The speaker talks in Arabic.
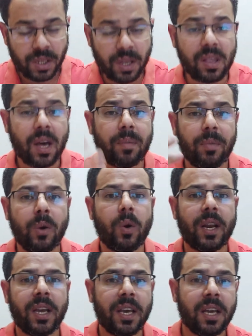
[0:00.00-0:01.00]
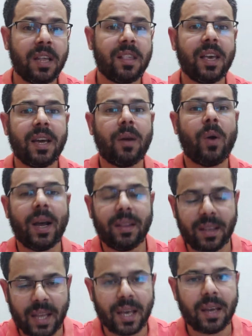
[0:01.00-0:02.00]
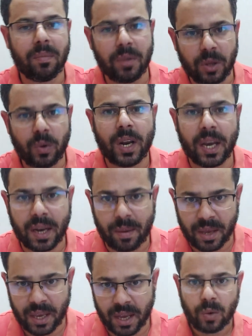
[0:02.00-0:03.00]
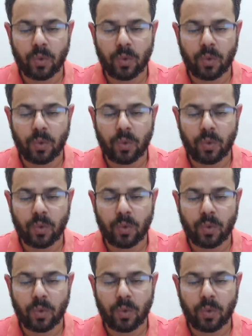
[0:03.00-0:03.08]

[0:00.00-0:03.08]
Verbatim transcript: يظهر باللغة الإنجليزية لو حد داخل من دول أجنبية